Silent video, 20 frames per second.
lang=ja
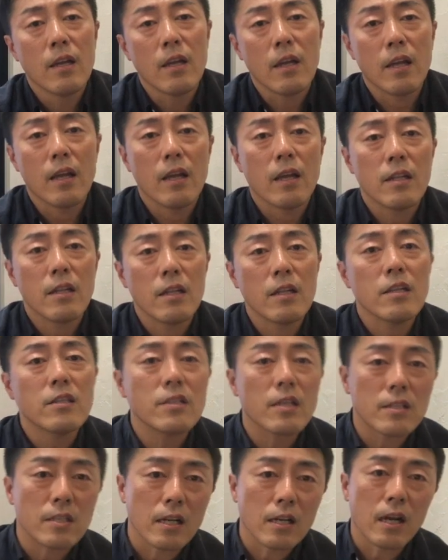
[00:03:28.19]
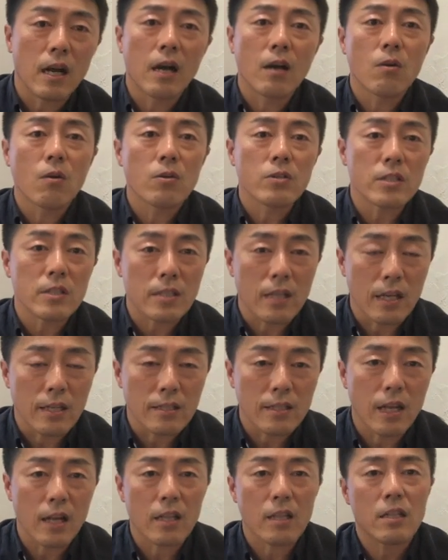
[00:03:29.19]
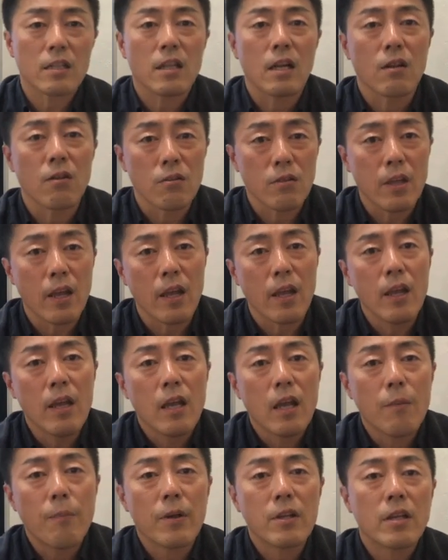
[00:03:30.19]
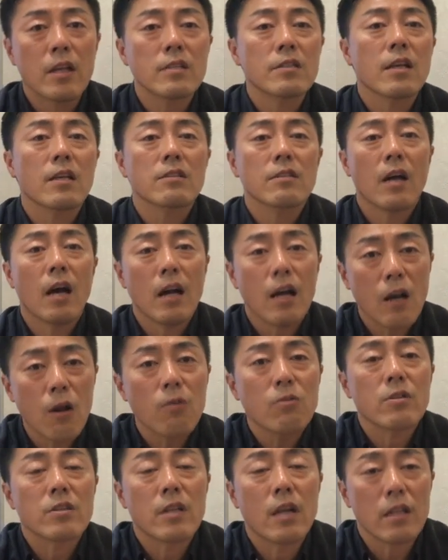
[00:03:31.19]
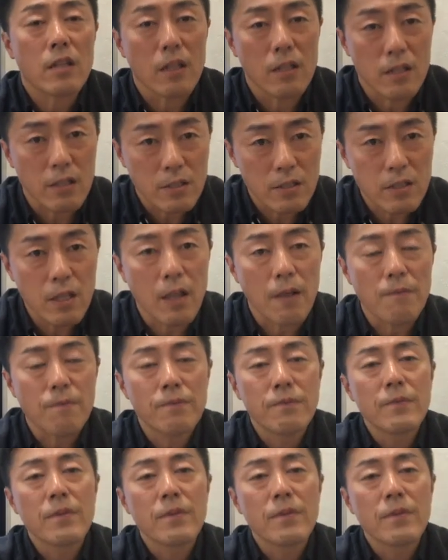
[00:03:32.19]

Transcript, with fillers: えー、で、リチャーさん看護師さんされてたので、やっぱり血圧測ろうとされたんですって。